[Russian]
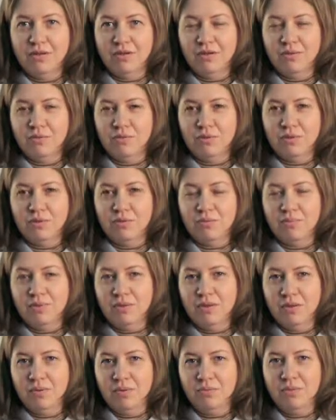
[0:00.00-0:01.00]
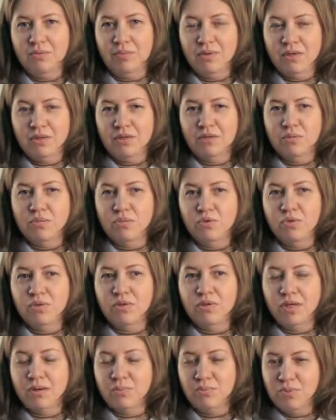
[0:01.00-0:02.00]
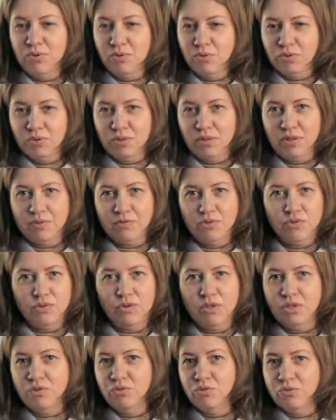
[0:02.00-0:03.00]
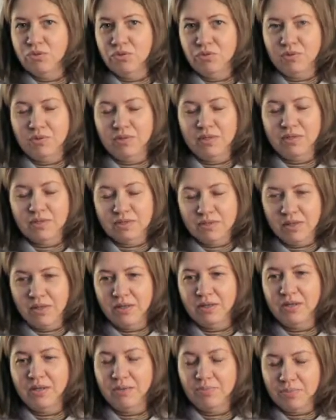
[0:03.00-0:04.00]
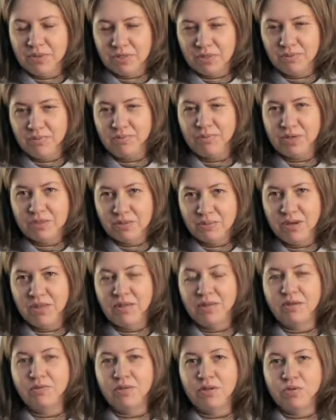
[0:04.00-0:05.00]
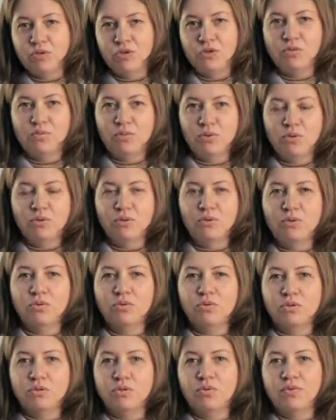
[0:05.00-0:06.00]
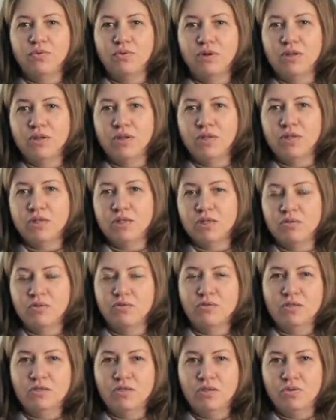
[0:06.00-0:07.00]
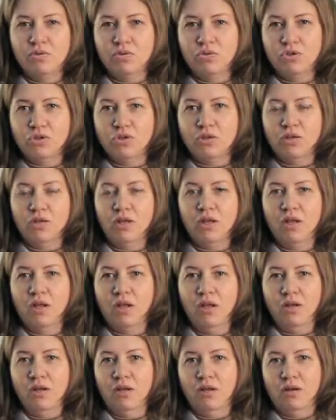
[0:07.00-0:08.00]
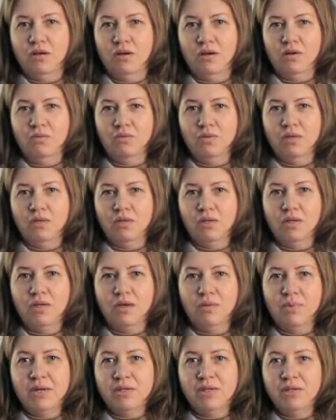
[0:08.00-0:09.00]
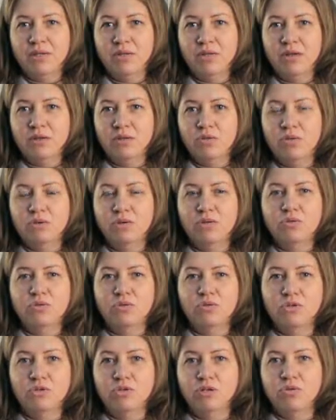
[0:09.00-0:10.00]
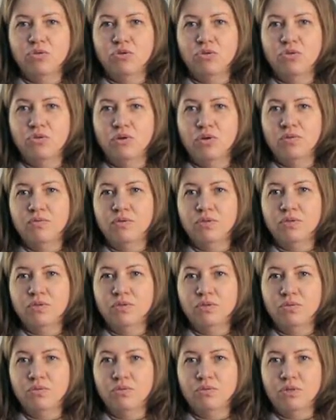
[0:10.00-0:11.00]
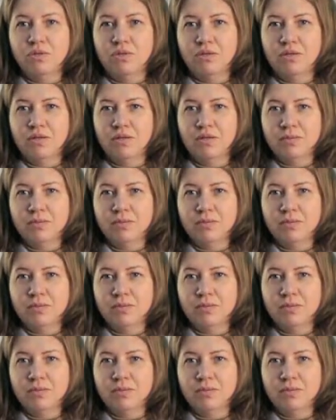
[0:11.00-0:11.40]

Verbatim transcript: Вот. И поэтому я плюнула на все. Я, не, я знаю, я прос, просматривала очень много курсов английского. Везде учат а, вот этой грамматики, которую нас учили в школе, в институте